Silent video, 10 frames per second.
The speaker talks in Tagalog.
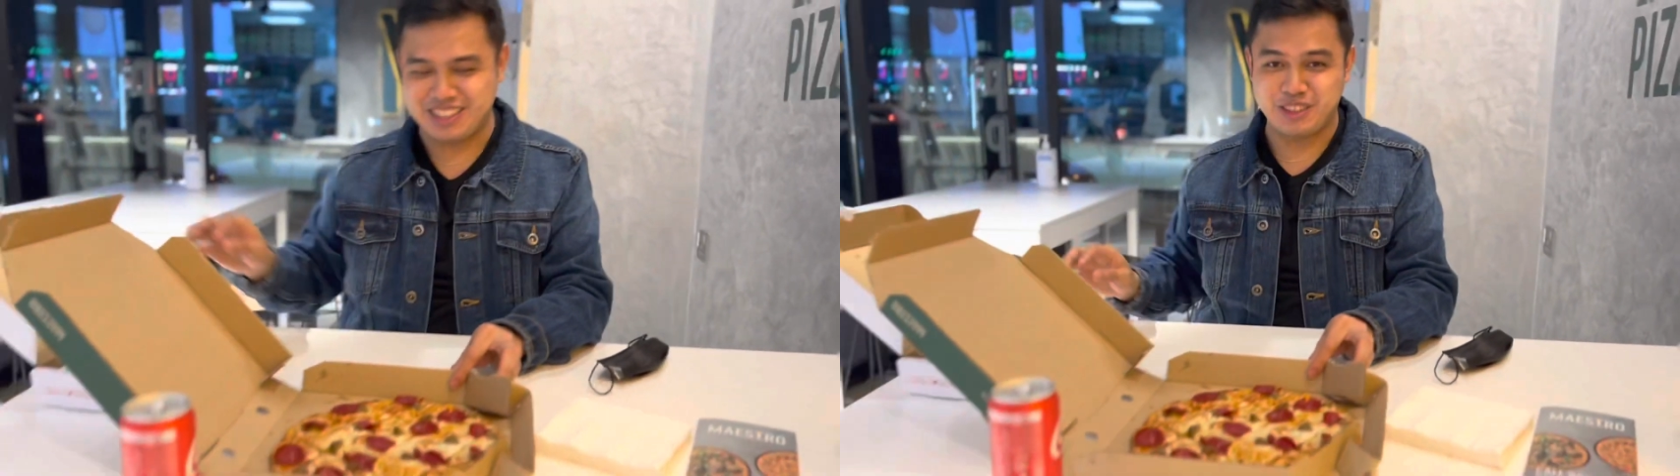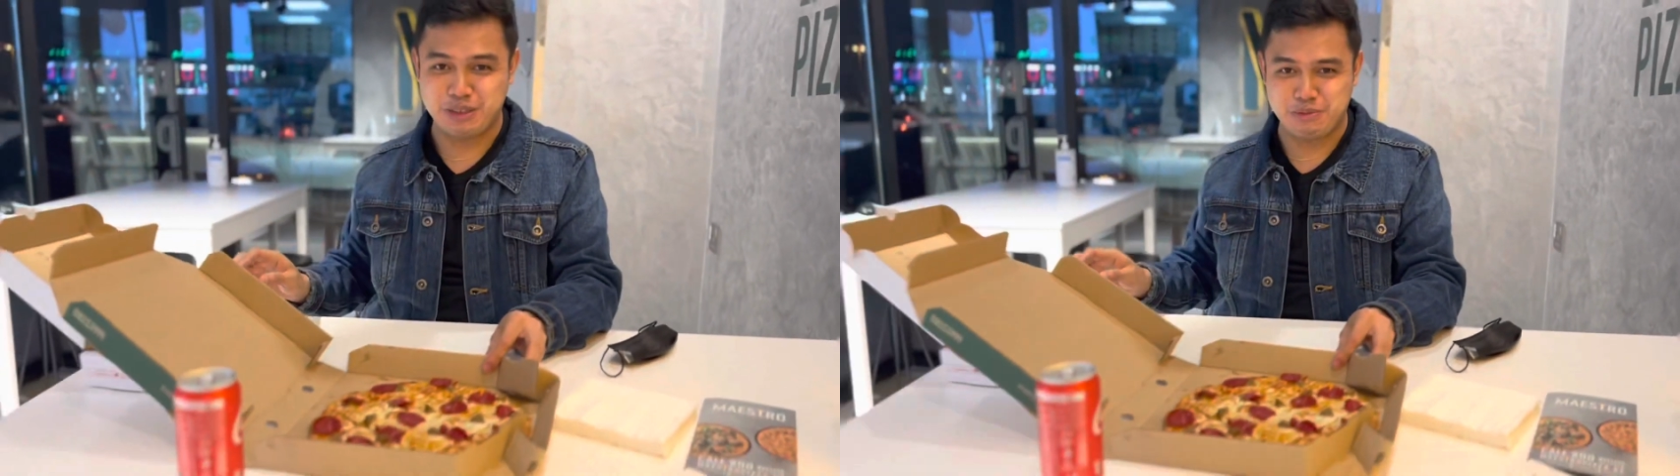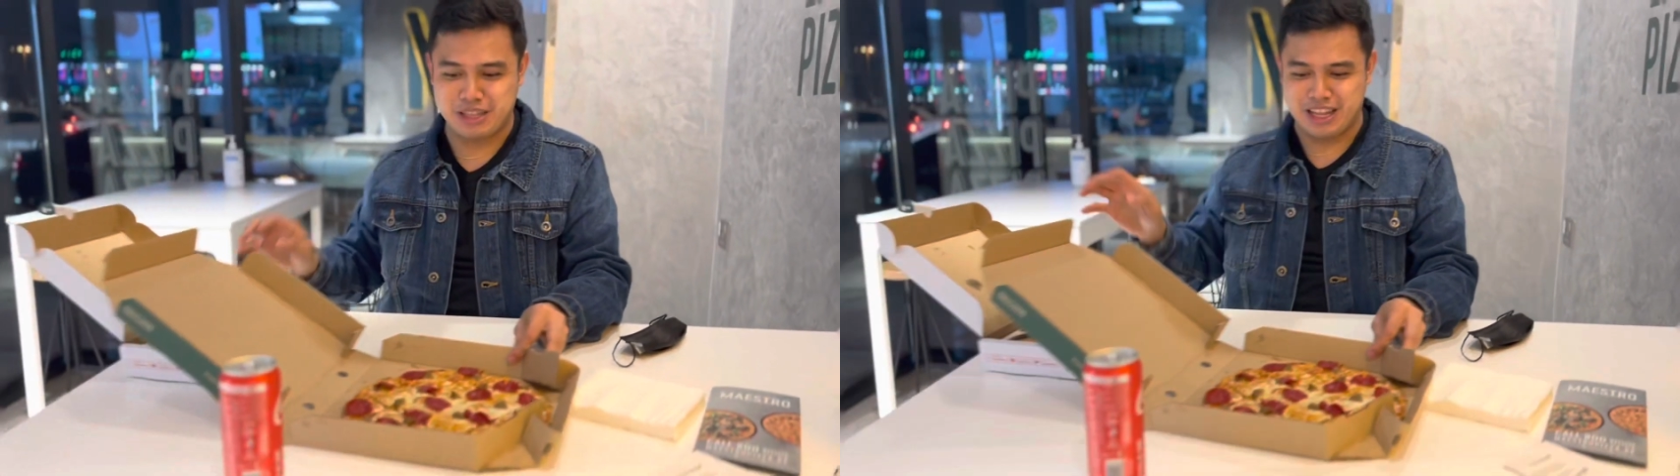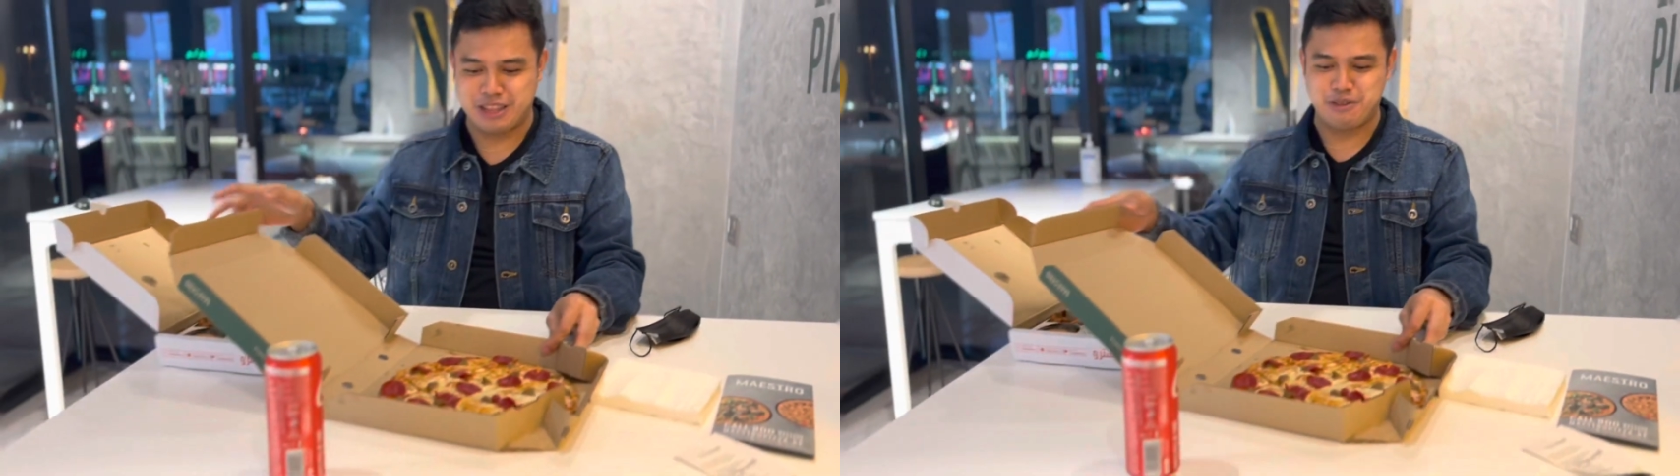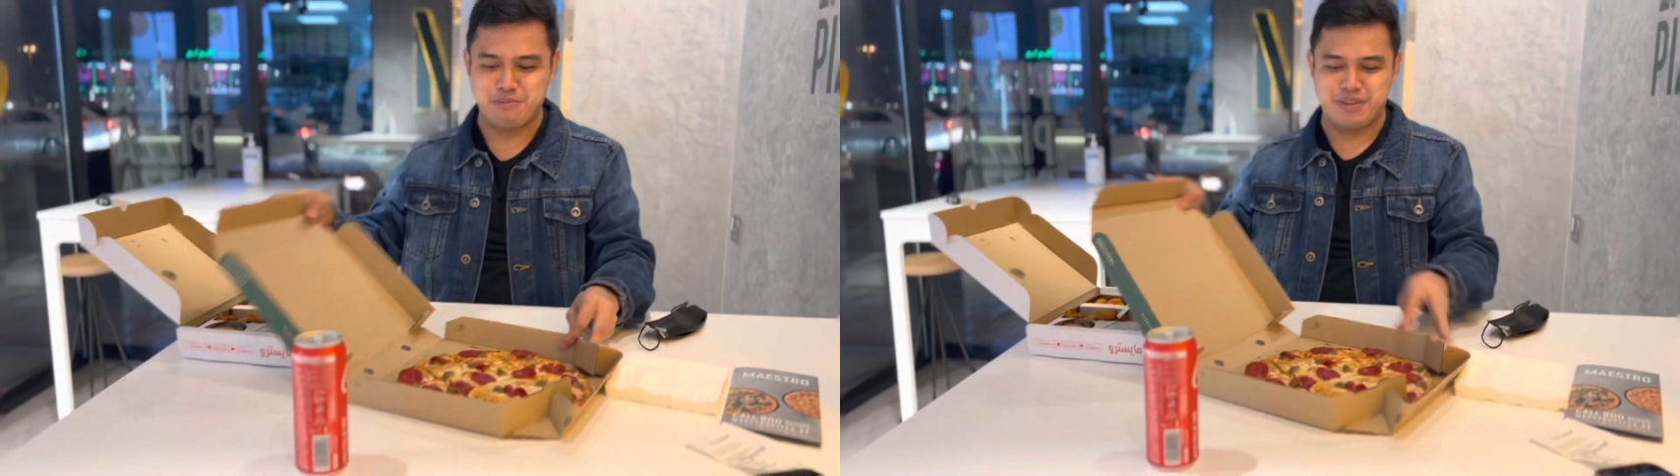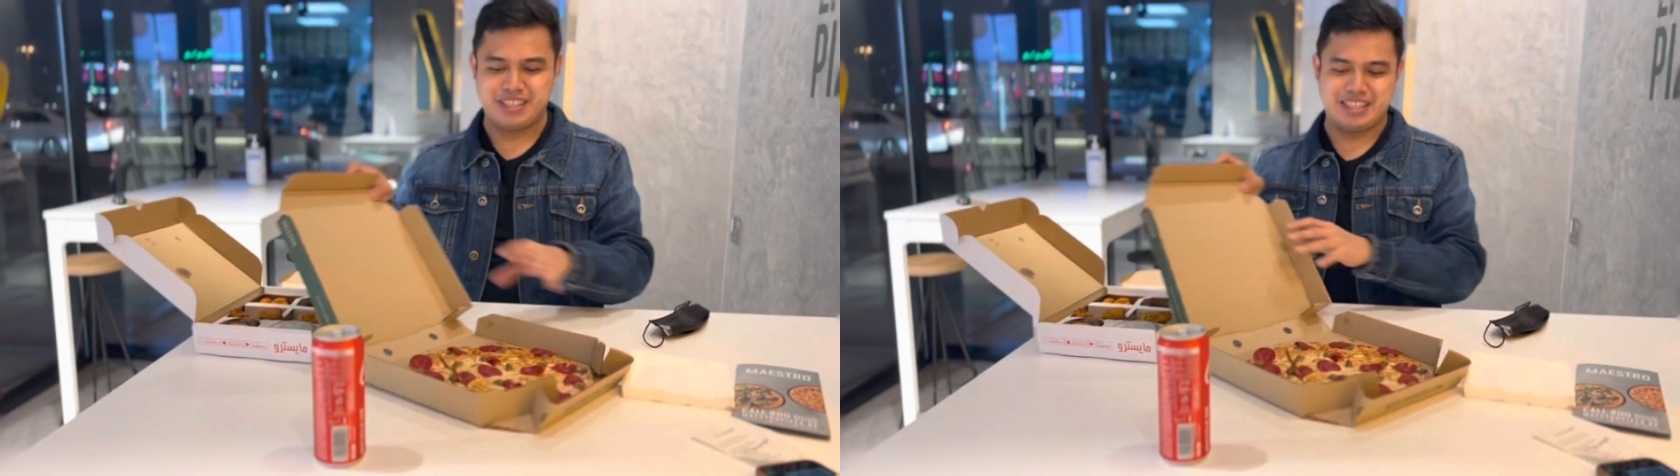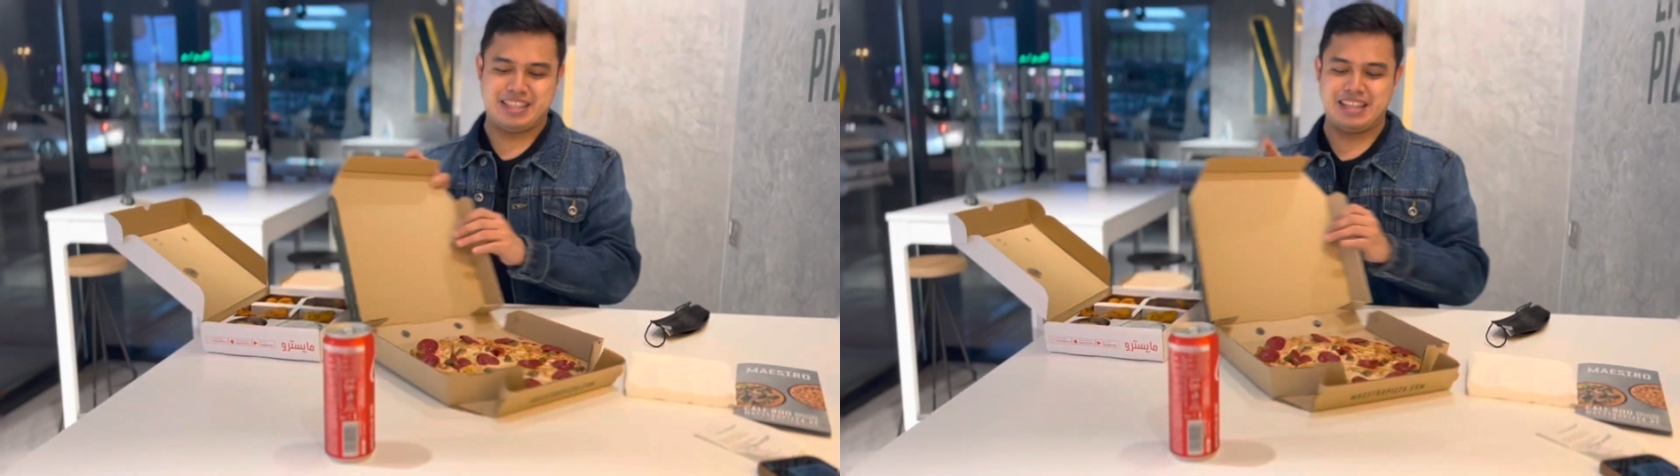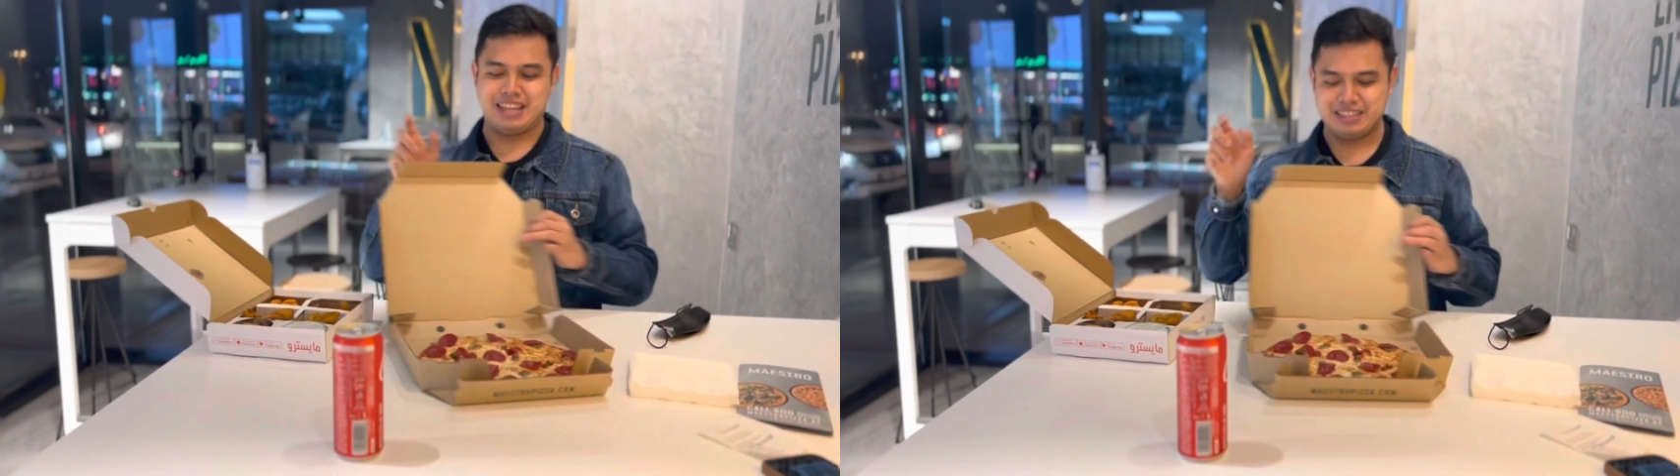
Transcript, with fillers: So, tikman natin yung pizza nila.